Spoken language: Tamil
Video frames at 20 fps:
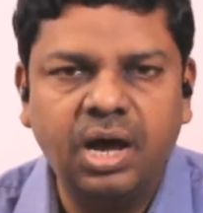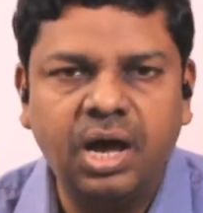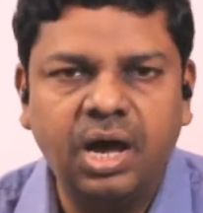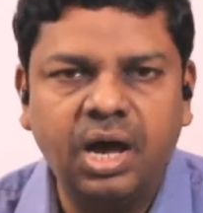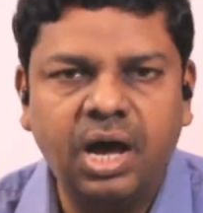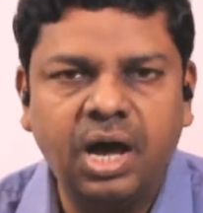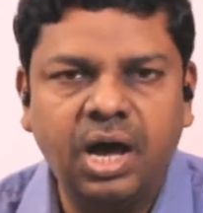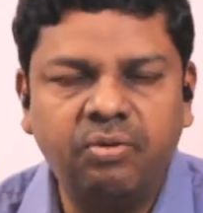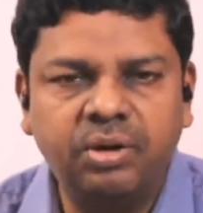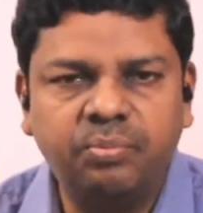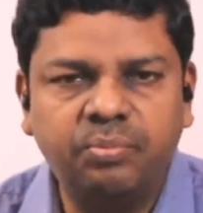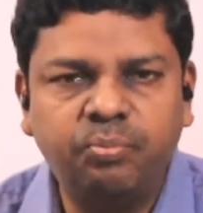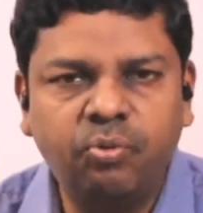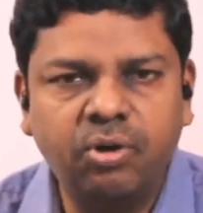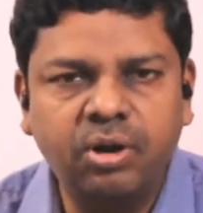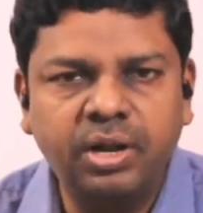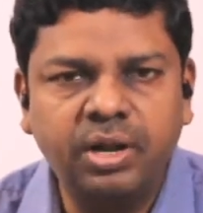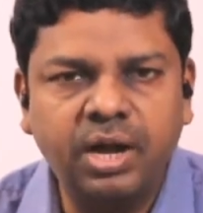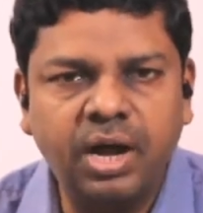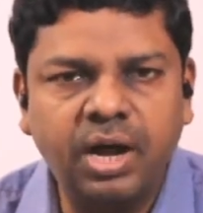அவர்
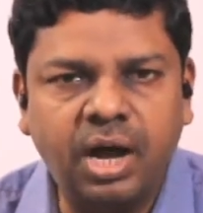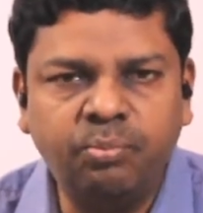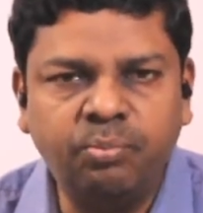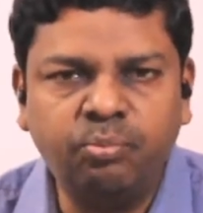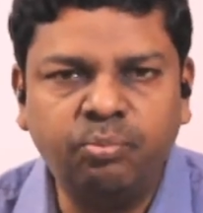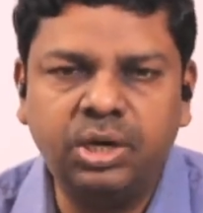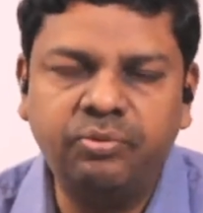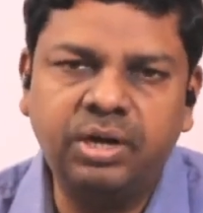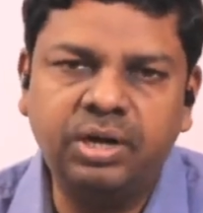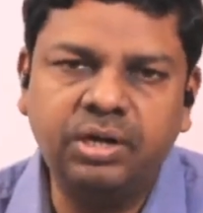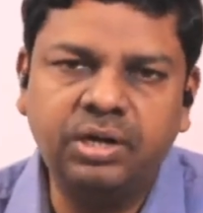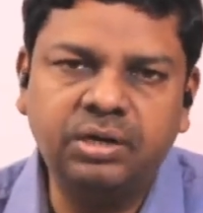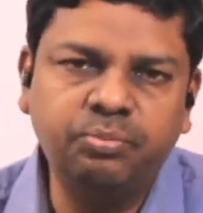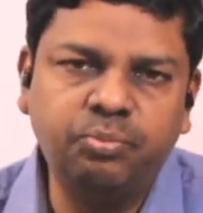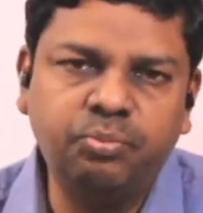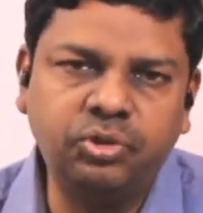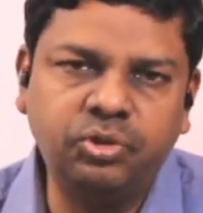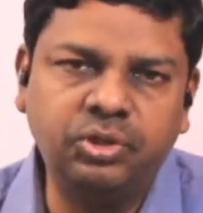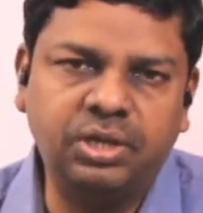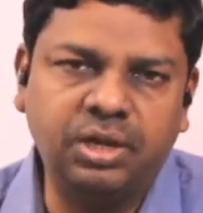பூர்ண அன்புள்ளவர் என்று
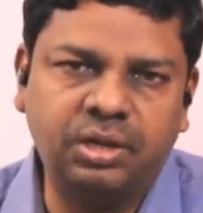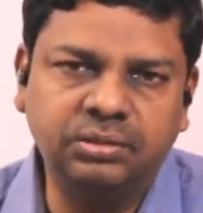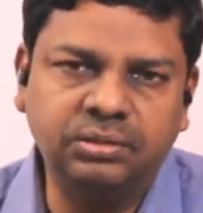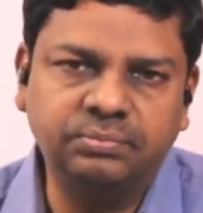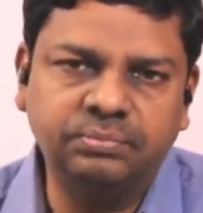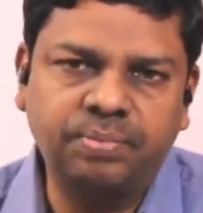போதிக்கிறது